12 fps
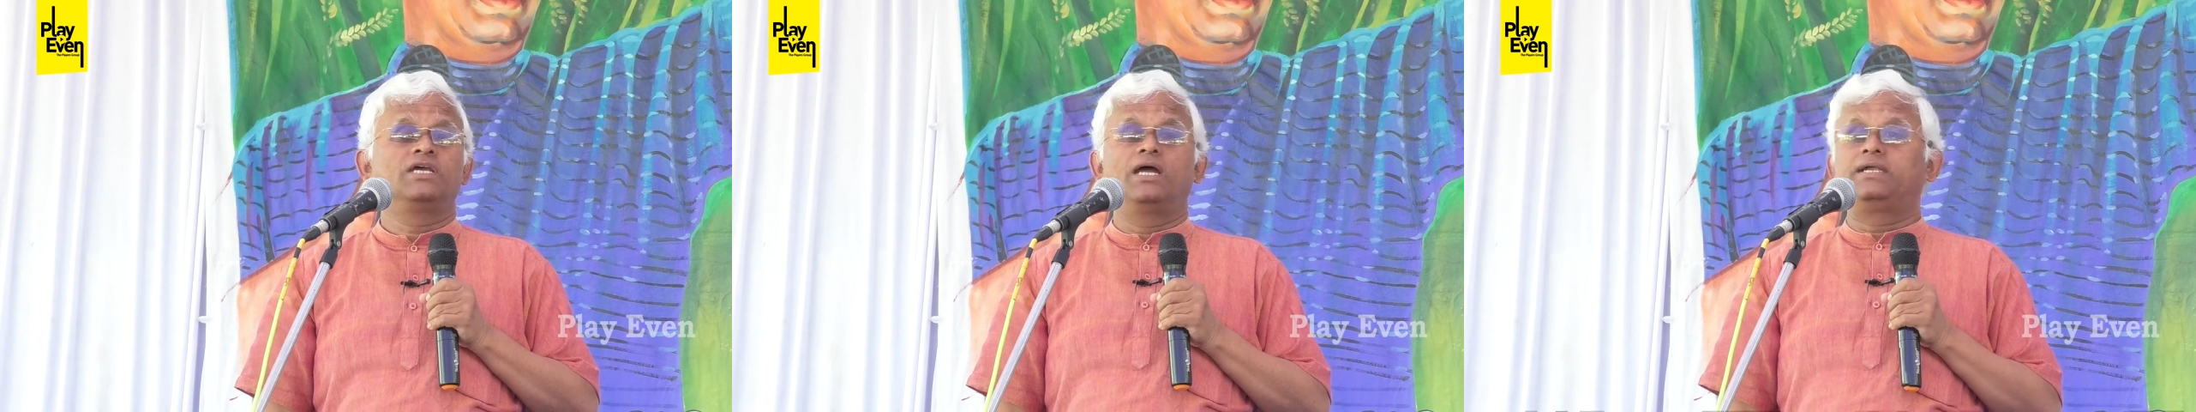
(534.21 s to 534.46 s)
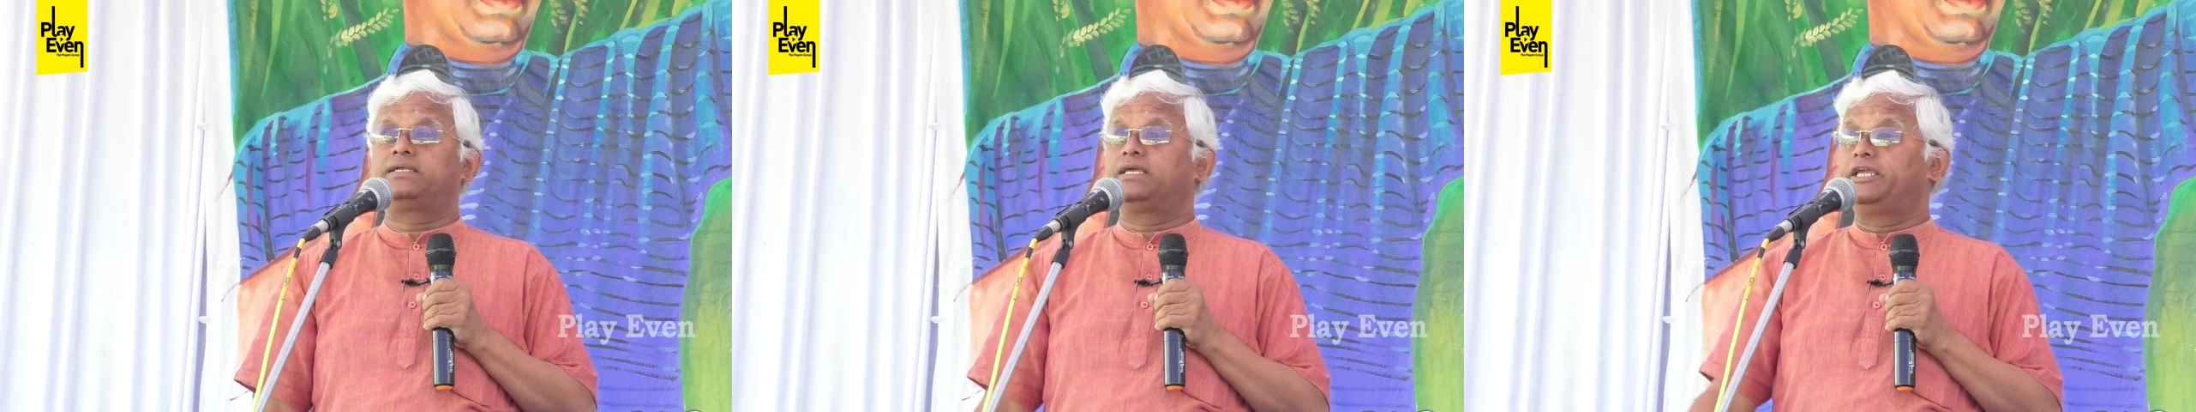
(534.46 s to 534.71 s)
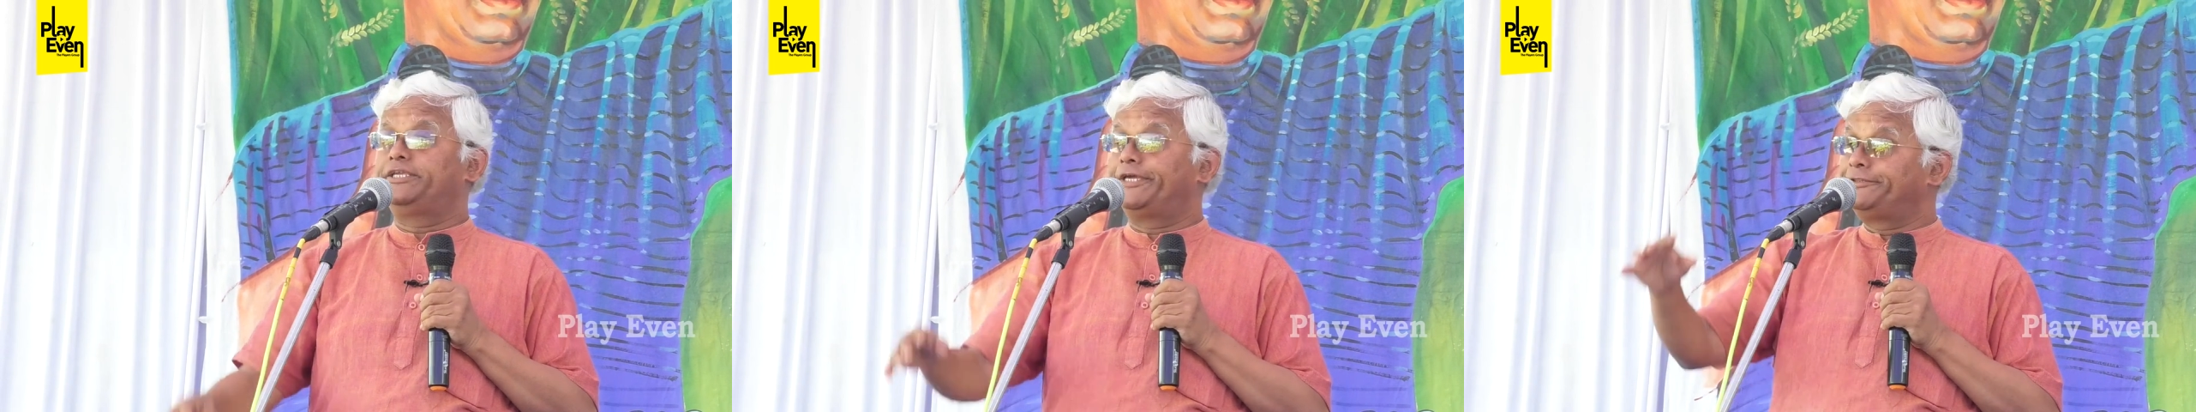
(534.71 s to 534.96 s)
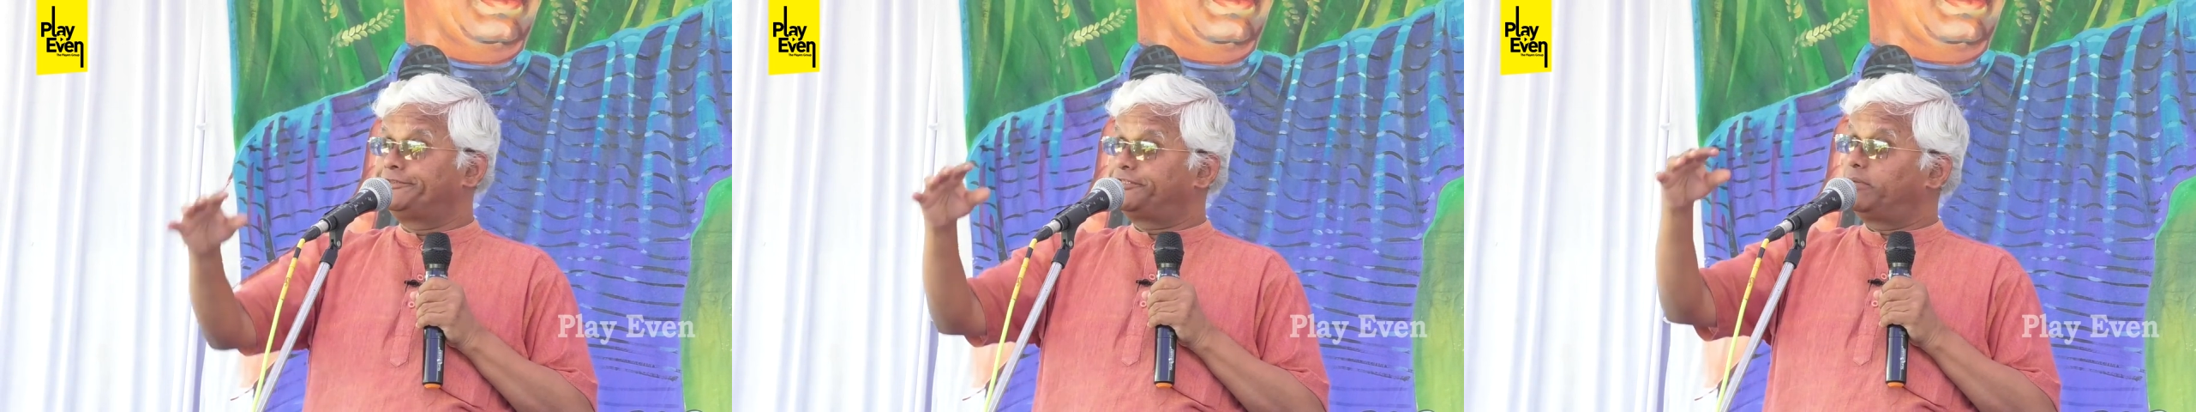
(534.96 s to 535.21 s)
అంటే
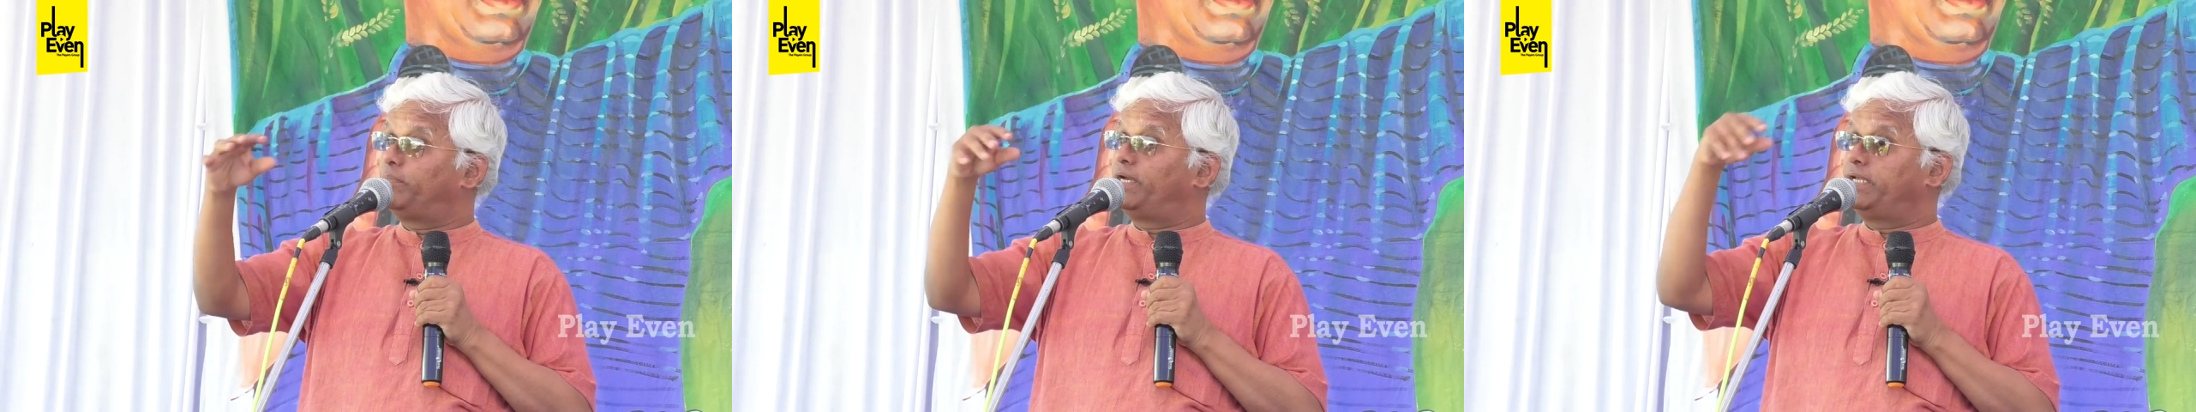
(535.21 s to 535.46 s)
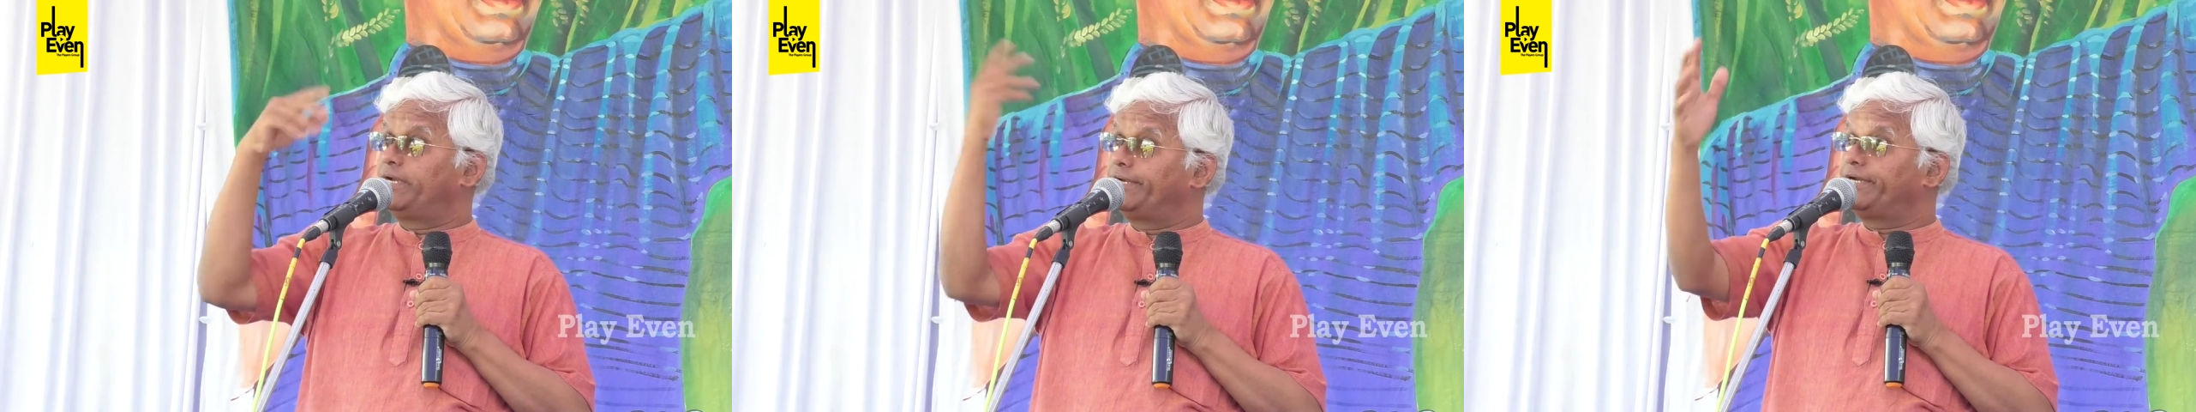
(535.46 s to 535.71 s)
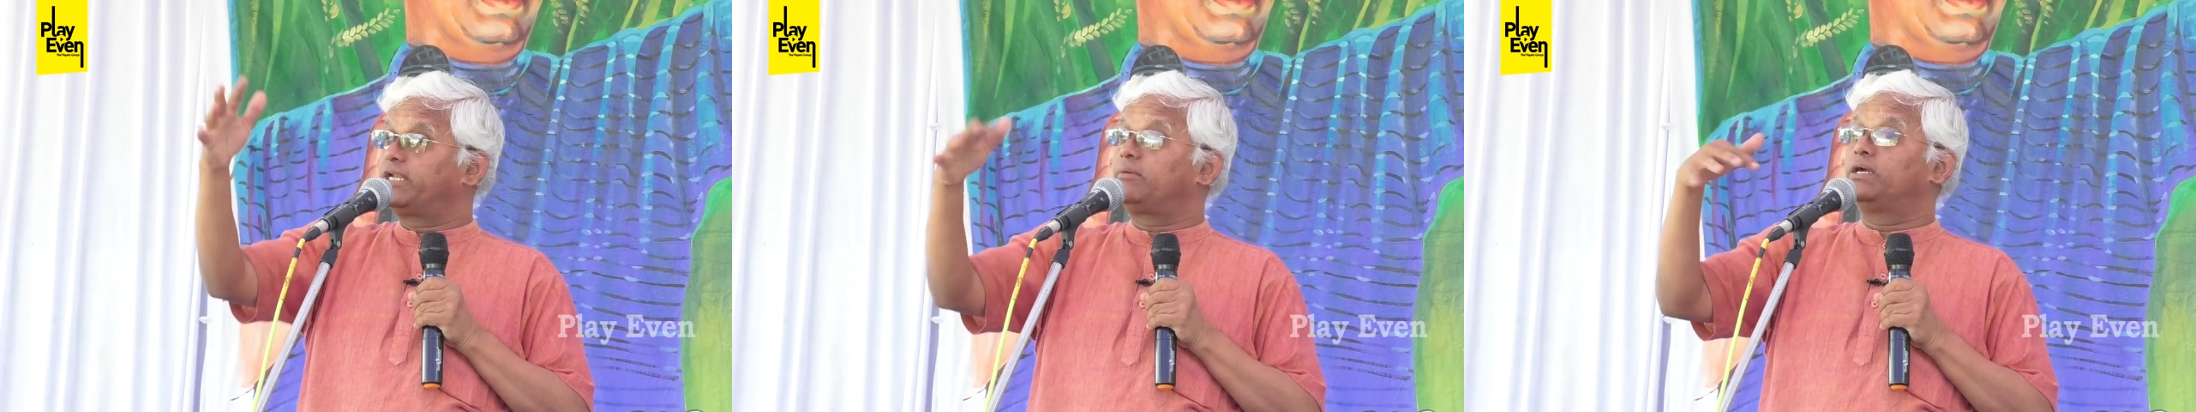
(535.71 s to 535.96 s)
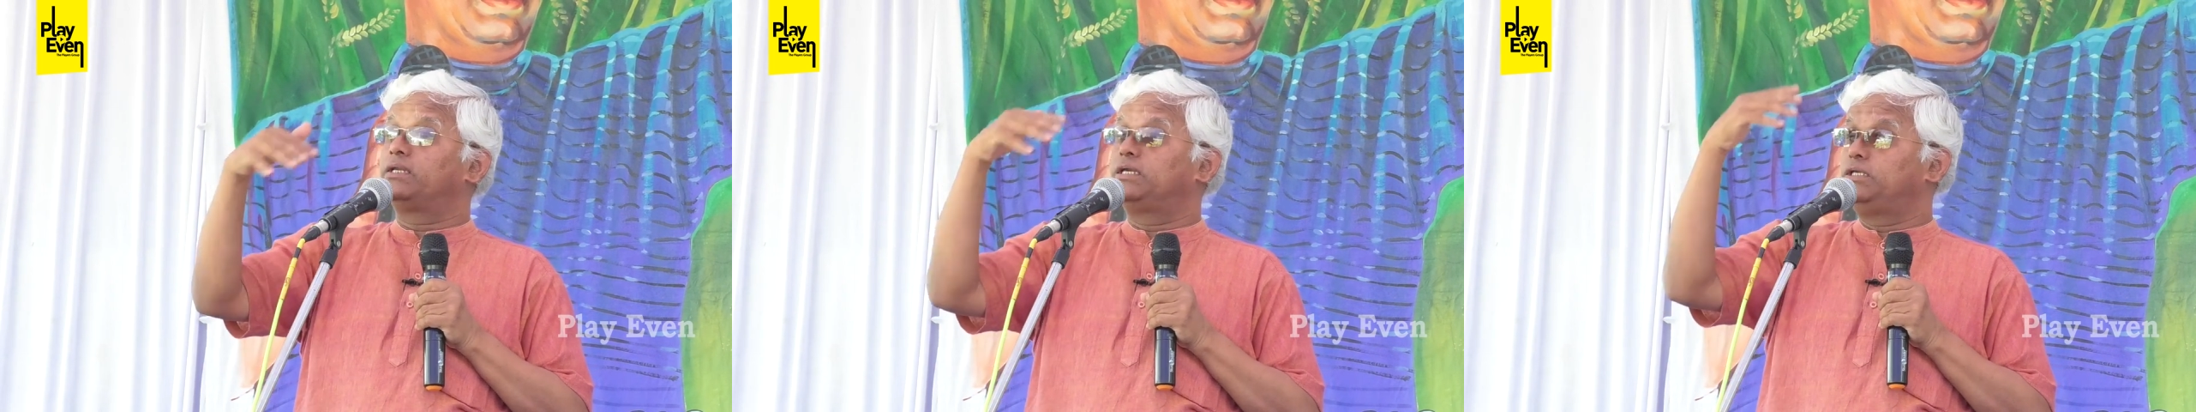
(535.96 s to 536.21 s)
ఎంత
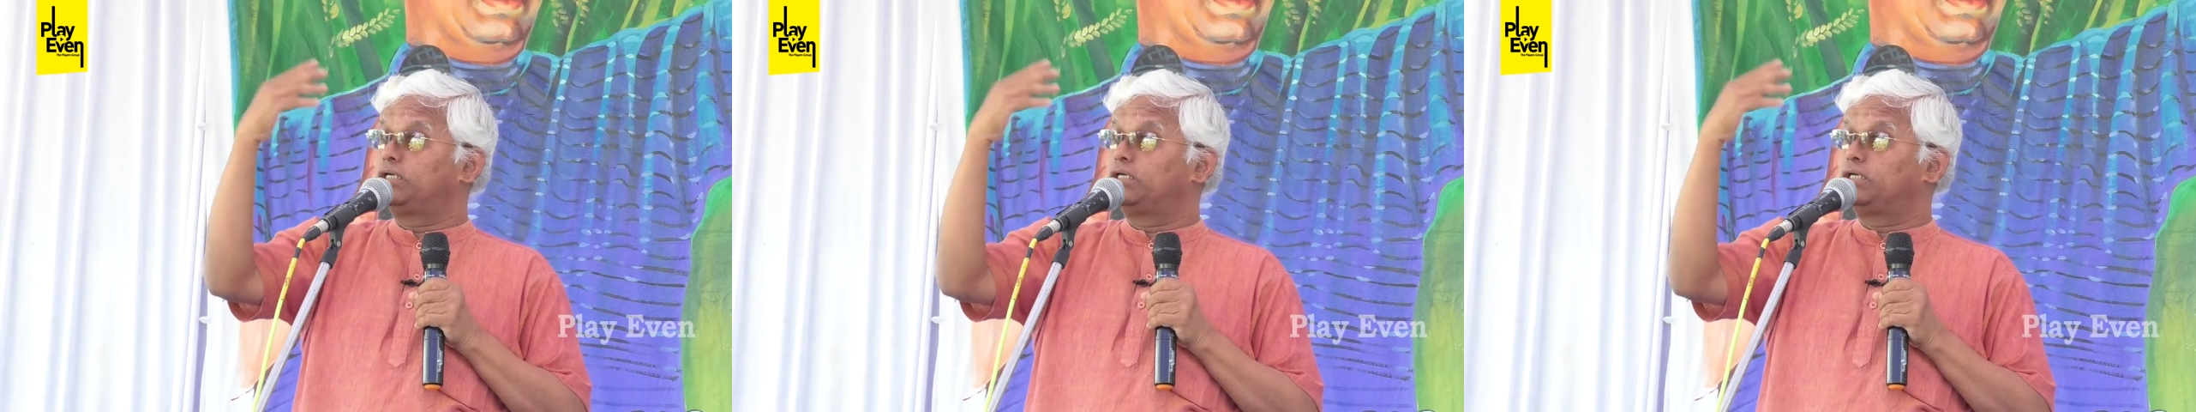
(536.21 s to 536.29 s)
భయంకరమైన